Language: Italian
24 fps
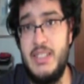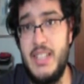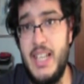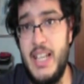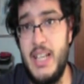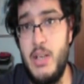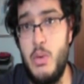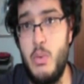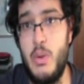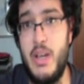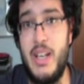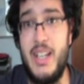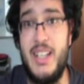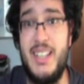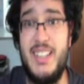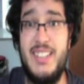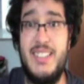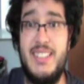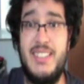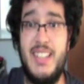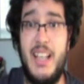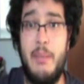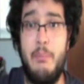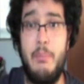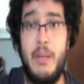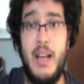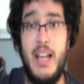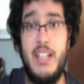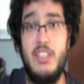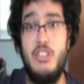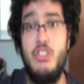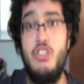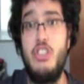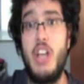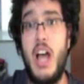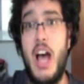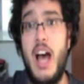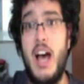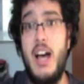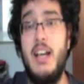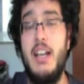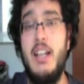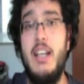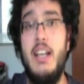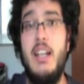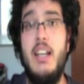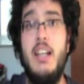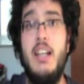segue saprà già,